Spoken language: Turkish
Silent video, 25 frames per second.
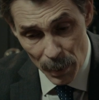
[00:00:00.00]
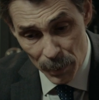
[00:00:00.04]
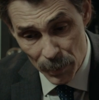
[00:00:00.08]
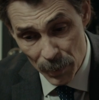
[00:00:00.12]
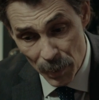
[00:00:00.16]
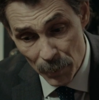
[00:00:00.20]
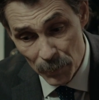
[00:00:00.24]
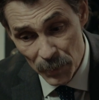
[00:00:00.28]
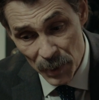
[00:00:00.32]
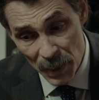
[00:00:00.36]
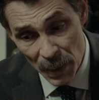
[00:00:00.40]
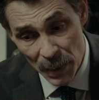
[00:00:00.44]

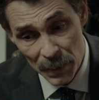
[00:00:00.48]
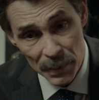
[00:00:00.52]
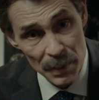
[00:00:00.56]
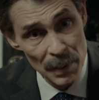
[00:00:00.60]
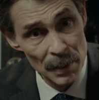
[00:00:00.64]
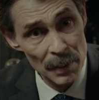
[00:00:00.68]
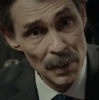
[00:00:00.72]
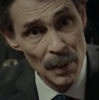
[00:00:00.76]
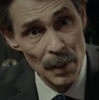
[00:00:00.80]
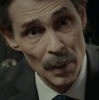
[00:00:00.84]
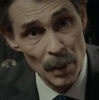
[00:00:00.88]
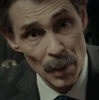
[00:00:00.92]
Azem
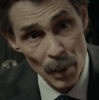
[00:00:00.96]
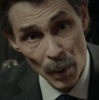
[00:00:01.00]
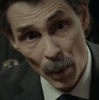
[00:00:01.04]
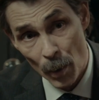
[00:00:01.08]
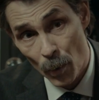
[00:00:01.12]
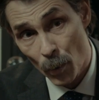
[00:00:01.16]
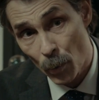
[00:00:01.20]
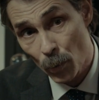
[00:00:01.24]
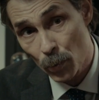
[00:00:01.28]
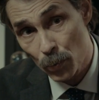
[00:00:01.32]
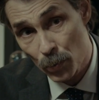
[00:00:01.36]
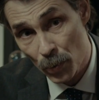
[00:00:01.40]
zaten
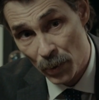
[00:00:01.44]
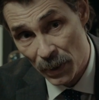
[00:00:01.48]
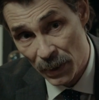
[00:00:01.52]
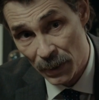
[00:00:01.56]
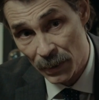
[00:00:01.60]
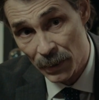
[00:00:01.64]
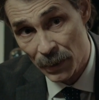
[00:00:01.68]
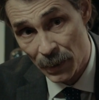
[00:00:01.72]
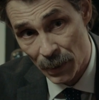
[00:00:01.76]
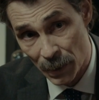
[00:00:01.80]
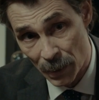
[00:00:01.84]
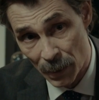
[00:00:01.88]

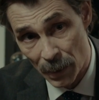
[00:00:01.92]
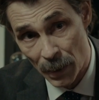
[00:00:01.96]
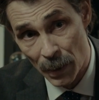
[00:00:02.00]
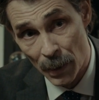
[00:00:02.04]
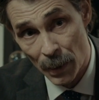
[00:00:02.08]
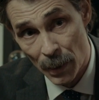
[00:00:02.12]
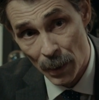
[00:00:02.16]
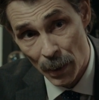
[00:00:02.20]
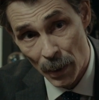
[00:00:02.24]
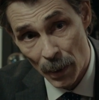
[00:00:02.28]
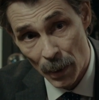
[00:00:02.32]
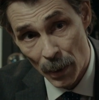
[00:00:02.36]
Ozan'ın değil.
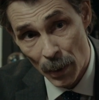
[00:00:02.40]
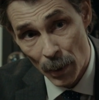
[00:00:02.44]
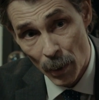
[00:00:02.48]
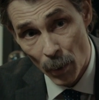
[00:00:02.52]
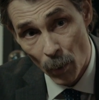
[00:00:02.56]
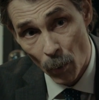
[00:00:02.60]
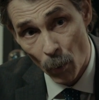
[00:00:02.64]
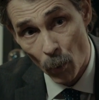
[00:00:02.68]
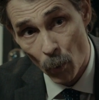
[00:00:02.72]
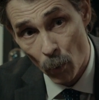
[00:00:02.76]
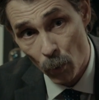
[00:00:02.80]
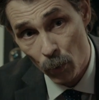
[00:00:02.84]

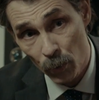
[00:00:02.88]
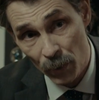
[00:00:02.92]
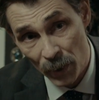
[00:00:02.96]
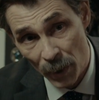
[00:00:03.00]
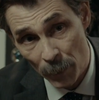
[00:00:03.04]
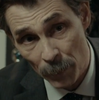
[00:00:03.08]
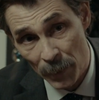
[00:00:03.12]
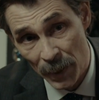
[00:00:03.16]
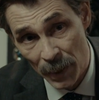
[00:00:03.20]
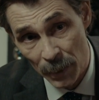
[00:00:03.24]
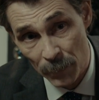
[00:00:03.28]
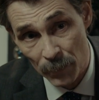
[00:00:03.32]

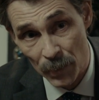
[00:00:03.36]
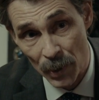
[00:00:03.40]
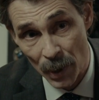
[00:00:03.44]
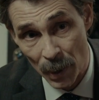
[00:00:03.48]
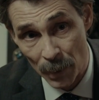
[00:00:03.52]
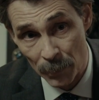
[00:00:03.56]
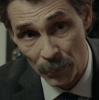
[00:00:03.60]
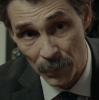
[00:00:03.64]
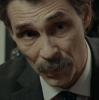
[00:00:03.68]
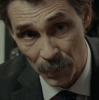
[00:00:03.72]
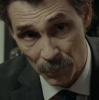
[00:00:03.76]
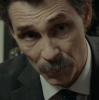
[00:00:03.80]
Oğluna benim
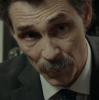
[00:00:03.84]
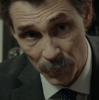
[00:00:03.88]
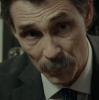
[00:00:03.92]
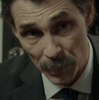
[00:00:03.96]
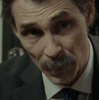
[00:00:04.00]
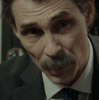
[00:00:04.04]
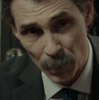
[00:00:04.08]
çarptığımı